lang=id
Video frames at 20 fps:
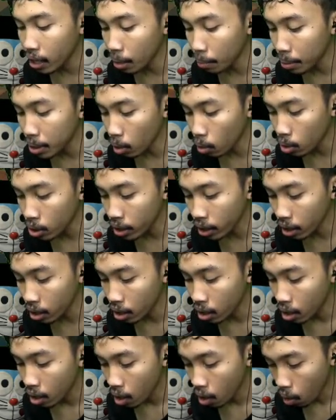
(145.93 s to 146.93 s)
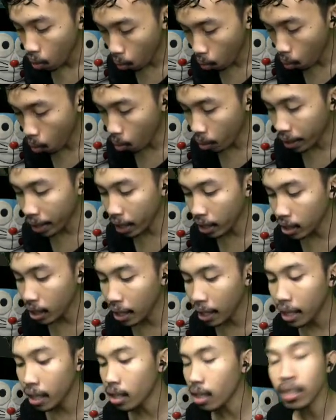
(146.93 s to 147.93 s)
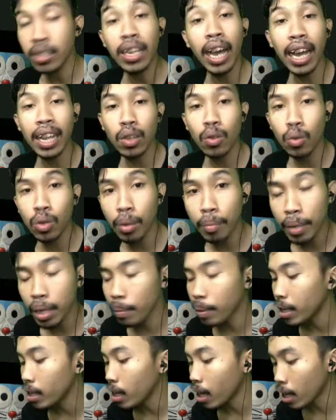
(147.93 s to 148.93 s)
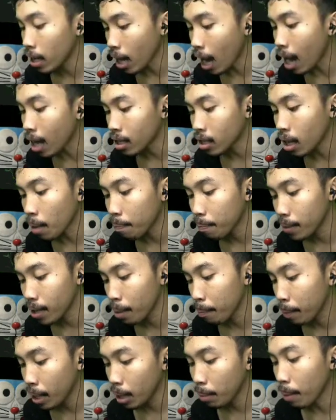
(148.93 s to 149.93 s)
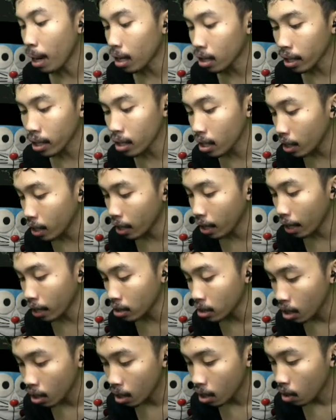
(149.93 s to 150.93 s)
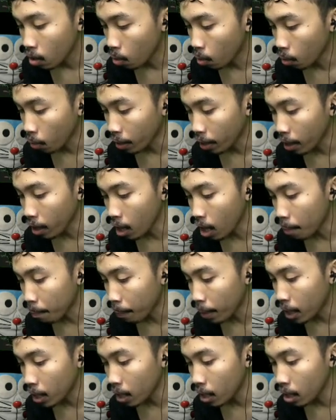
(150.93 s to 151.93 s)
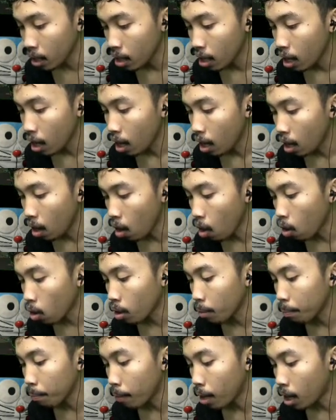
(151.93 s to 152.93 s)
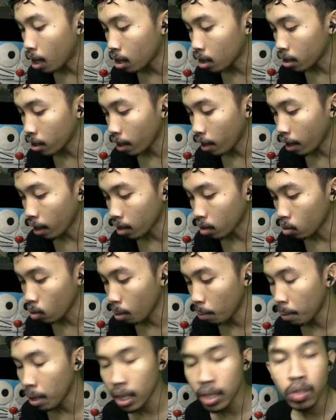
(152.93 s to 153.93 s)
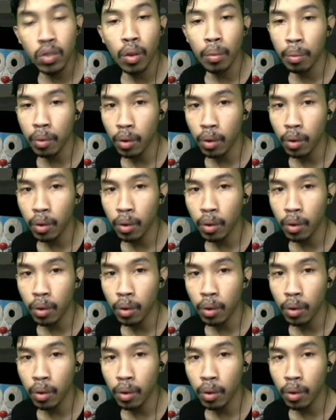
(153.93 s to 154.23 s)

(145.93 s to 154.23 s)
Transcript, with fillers: bisa usir. Oke, jadi kita jatuh, teman-teman, dari atapnya minimarket ini, gengs. Oke, apa ini? Log market 12.25